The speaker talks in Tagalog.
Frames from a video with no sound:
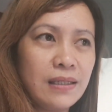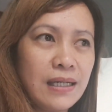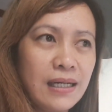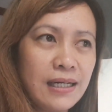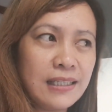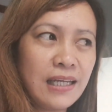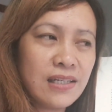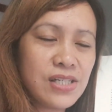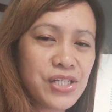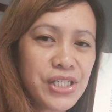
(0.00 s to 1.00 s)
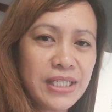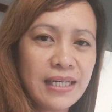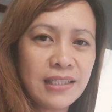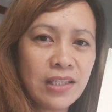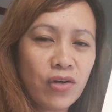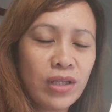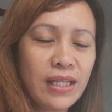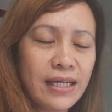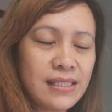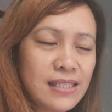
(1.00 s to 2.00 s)
uh, niregister natin
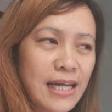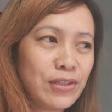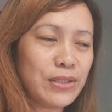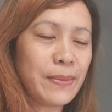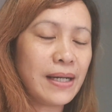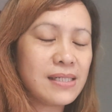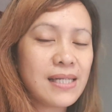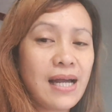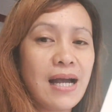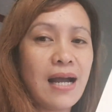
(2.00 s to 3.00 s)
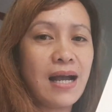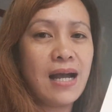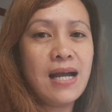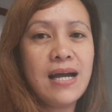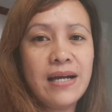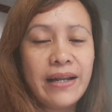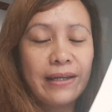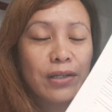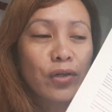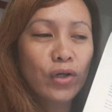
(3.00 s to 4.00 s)
online sa ano, 'di ba, sa
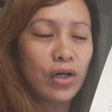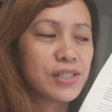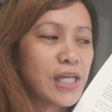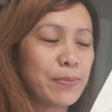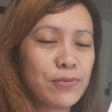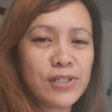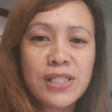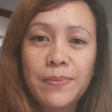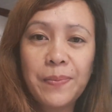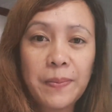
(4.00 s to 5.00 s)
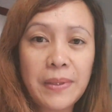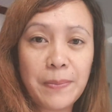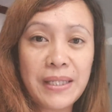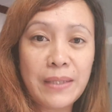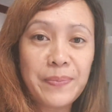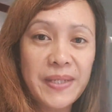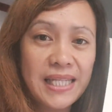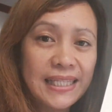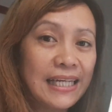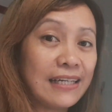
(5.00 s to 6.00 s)
Red Cross. Tapos
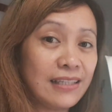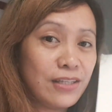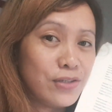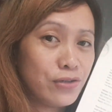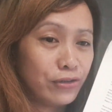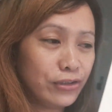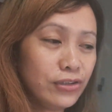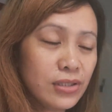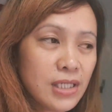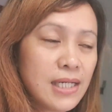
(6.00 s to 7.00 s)
pinaprint natin 'yon.